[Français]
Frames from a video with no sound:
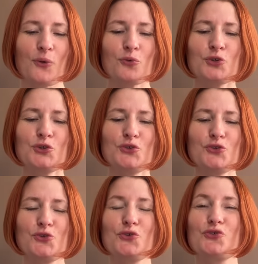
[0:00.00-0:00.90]
On joue
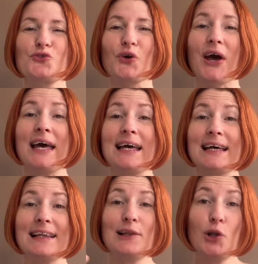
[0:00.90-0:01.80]
du coup sur
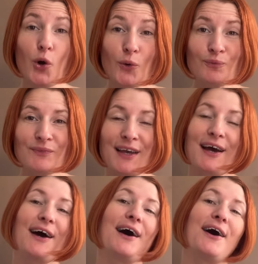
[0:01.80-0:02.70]
l'eau.
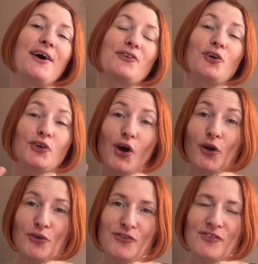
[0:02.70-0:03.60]
Euh, dans le
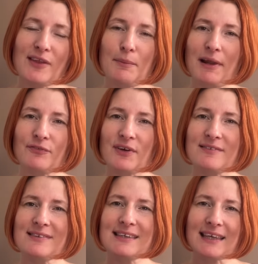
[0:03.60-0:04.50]
corps, le système
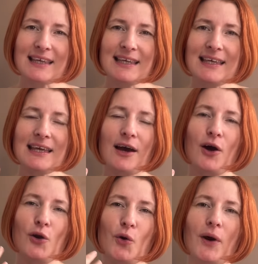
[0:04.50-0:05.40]
lymphatique et
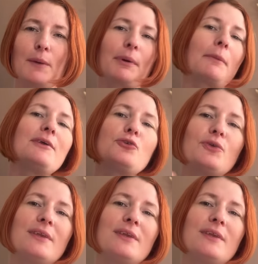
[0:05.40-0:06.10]
euh, l'eau, elle permet de